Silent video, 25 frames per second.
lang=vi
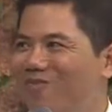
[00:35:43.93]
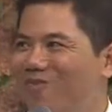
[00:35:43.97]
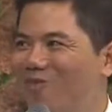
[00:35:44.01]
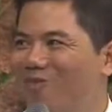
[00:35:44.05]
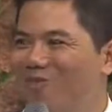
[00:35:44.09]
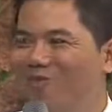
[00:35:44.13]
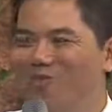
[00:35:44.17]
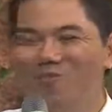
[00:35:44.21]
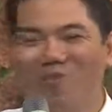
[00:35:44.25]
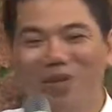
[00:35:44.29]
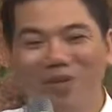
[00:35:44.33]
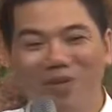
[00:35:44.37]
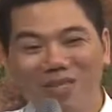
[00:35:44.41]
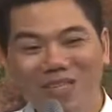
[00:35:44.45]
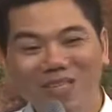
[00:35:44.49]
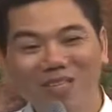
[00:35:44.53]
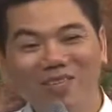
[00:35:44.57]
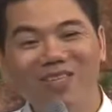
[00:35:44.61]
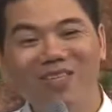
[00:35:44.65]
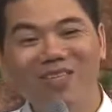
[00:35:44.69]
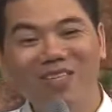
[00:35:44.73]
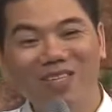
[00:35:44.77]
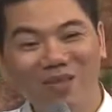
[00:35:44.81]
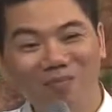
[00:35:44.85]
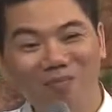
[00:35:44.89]
cũng
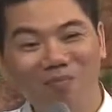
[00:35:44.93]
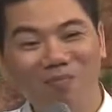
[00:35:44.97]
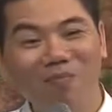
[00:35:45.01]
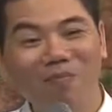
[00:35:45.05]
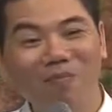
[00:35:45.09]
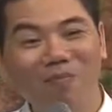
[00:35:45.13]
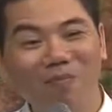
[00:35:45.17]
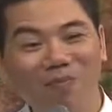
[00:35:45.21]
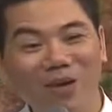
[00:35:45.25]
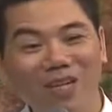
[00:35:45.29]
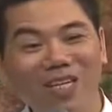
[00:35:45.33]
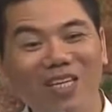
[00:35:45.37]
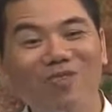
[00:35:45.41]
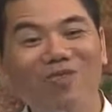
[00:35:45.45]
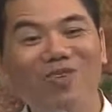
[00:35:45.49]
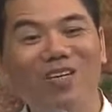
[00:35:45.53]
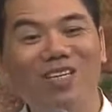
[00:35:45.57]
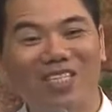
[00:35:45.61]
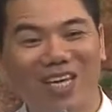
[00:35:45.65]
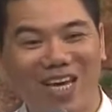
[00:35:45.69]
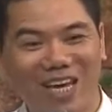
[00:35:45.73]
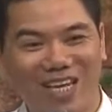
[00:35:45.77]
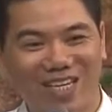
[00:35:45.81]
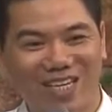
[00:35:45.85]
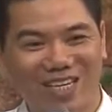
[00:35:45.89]
rất mất nhiều
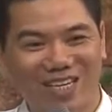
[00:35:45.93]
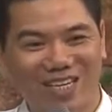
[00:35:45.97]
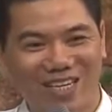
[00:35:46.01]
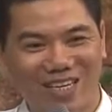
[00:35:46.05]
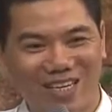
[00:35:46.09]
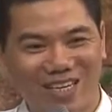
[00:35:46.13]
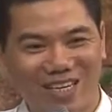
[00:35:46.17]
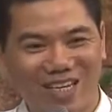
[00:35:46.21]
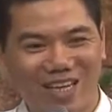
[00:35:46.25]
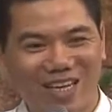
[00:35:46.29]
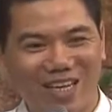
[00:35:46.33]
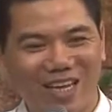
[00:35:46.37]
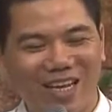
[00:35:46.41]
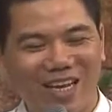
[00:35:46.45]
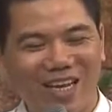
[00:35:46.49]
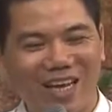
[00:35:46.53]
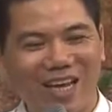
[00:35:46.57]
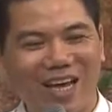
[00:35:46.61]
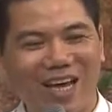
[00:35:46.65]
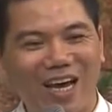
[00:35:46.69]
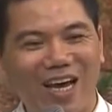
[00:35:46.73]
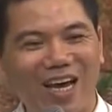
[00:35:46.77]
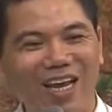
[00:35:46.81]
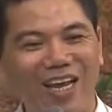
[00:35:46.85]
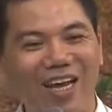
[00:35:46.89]
thời gian
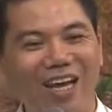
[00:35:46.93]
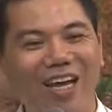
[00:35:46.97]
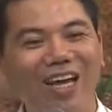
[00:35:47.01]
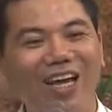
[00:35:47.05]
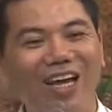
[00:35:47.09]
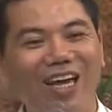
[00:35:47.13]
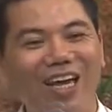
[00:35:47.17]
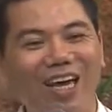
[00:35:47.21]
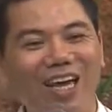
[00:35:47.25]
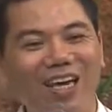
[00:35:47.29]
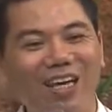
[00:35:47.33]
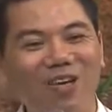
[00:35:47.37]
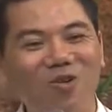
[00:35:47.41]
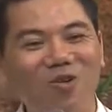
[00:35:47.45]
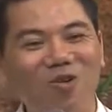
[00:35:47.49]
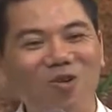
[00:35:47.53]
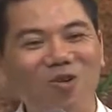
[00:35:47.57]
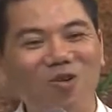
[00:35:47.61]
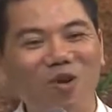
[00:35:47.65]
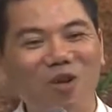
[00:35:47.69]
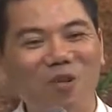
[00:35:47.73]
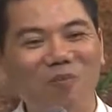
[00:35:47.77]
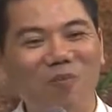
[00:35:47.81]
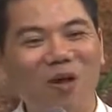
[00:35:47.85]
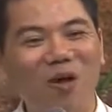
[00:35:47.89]
là hay lắng nghe cái nỗi
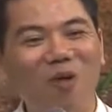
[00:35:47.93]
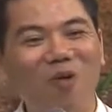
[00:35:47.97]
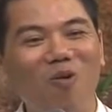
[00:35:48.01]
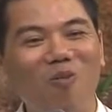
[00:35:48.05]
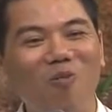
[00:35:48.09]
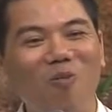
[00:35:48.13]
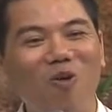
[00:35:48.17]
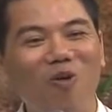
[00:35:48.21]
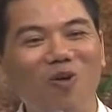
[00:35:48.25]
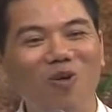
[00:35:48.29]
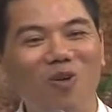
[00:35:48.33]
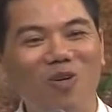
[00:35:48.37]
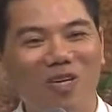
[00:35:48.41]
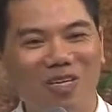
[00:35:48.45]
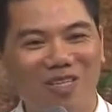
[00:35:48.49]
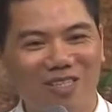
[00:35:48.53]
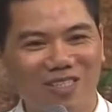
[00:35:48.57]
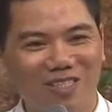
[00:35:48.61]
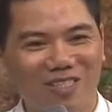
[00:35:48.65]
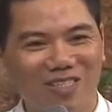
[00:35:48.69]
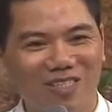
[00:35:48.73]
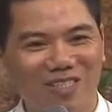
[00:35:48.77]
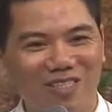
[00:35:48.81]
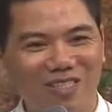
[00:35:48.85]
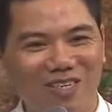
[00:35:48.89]
khổ niềm đau của mọi người.
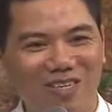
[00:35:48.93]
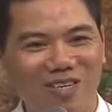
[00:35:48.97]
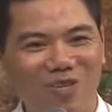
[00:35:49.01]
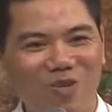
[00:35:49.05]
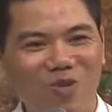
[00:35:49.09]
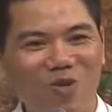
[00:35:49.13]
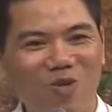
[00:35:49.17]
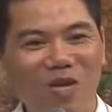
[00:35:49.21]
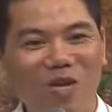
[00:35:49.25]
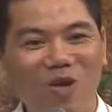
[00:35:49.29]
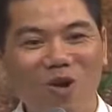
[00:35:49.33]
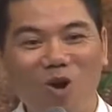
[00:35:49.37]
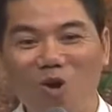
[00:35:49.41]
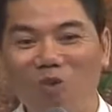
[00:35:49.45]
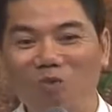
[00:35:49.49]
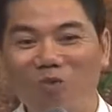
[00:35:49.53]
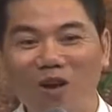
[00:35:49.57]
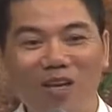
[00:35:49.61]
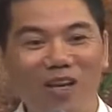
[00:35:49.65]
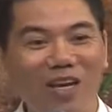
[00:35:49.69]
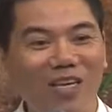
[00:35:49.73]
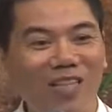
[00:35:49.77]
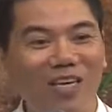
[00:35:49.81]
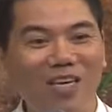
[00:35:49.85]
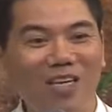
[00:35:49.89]
Đôi khi họ không
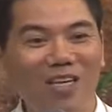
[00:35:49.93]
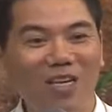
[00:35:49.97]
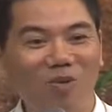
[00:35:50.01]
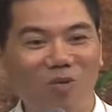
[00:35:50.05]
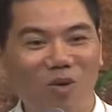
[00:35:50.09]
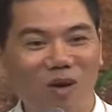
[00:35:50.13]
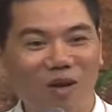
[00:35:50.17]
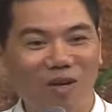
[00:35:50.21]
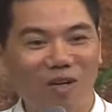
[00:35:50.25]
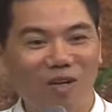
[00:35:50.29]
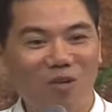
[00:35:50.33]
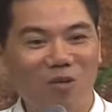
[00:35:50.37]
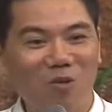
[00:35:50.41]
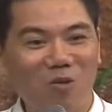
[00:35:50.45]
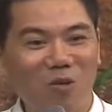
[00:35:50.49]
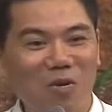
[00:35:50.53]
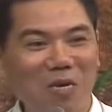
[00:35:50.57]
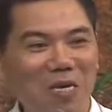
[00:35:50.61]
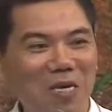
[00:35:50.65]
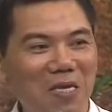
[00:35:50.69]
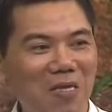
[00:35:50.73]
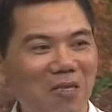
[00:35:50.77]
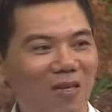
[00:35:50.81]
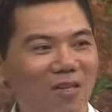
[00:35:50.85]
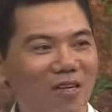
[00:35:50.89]
phải là người thân đâu ạ, đôi
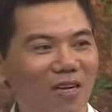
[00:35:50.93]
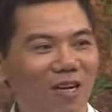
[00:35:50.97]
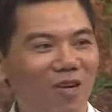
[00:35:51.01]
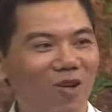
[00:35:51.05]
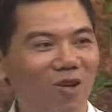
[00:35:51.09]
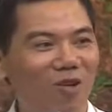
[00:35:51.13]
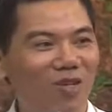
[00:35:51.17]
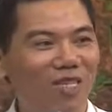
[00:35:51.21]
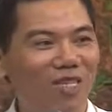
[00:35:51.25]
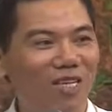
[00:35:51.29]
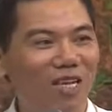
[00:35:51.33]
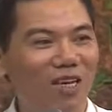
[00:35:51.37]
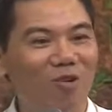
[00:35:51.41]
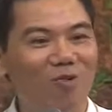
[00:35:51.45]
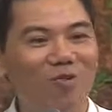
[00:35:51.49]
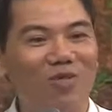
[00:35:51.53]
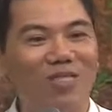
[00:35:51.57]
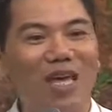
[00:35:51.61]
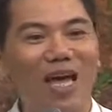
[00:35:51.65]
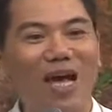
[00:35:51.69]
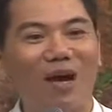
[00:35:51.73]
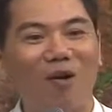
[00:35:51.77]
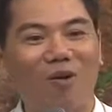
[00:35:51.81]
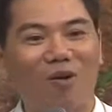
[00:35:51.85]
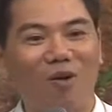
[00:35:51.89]
khi những người đó chỉ là độc
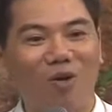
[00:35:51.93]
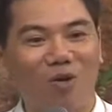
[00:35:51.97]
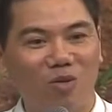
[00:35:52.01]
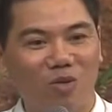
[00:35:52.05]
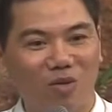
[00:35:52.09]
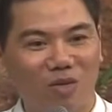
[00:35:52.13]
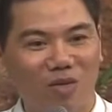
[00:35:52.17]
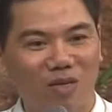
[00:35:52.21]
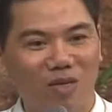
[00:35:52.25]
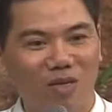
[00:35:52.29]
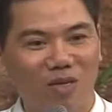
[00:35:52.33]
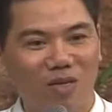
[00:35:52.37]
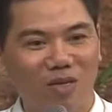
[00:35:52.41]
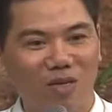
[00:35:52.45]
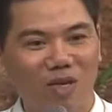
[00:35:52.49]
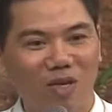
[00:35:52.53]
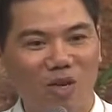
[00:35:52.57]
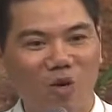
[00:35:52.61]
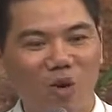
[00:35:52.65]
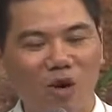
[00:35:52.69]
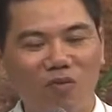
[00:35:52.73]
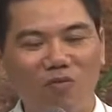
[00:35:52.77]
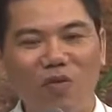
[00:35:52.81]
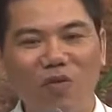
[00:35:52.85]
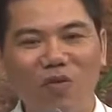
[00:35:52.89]
giả của con thôi,
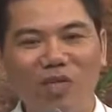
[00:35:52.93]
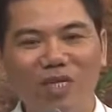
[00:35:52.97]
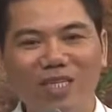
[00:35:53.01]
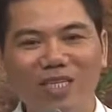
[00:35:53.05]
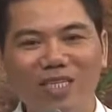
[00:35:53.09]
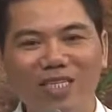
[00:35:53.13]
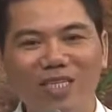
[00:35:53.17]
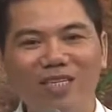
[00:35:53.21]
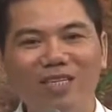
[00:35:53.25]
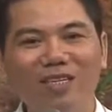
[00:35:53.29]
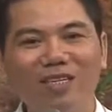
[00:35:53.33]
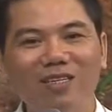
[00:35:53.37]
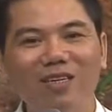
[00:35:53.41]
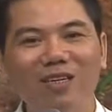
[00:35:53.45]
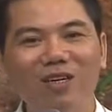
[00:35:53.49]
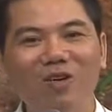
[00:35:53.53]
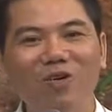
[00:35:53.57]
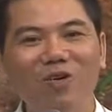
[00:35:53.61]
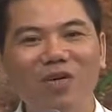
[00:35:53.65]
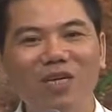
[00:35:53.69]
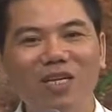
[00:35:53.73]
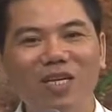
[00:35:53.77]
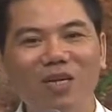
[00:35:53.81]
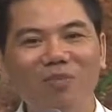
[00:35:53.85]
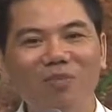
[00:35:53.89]
hoặc vô tình trên đường đời
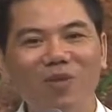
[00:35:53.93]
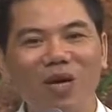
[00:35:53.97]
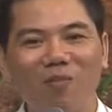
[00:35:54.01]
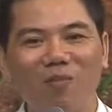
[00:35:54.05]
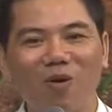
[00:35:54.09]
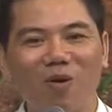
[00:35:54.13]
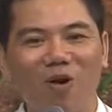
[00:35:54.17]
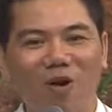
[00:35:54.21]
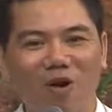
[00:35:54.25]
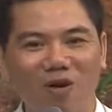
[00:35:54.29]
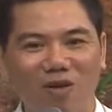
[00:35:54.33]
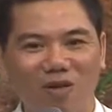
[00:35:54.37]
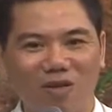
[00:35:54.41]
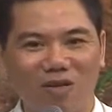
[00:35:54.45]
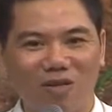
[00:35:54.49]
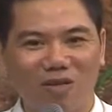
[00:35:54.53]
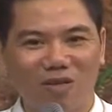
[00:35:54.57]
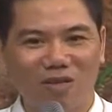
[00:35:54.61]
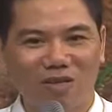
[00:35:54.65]
con đi em gặp họ